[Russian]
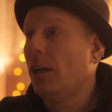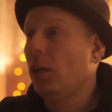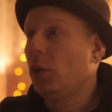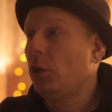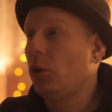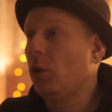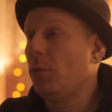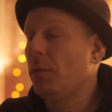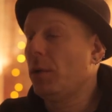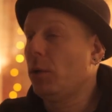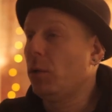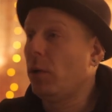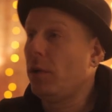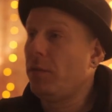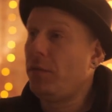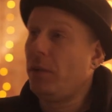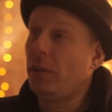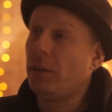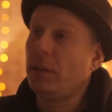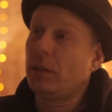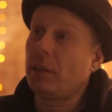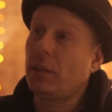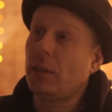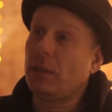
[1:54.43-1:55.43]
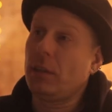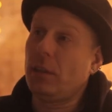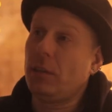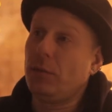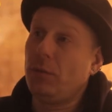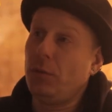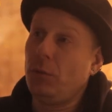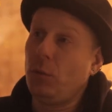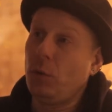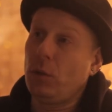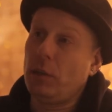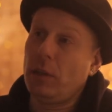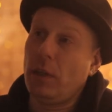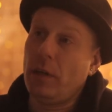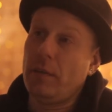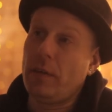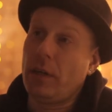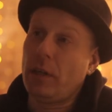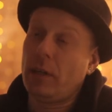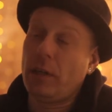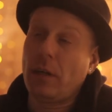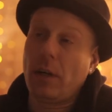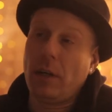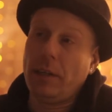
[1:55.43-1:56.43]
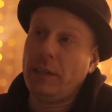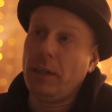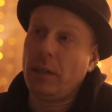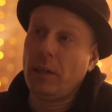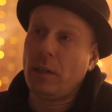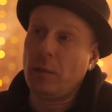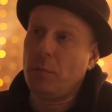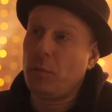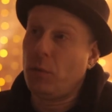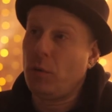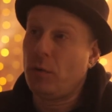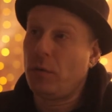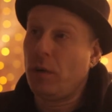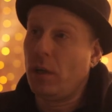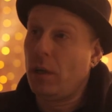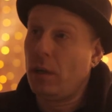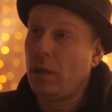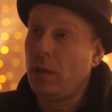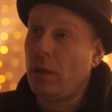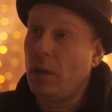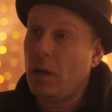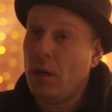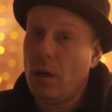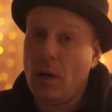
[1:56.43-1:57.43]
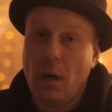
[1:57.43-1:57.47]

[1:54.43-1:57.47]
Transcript: что я могу о Феде сказать? В двух словах, коротенько буквально.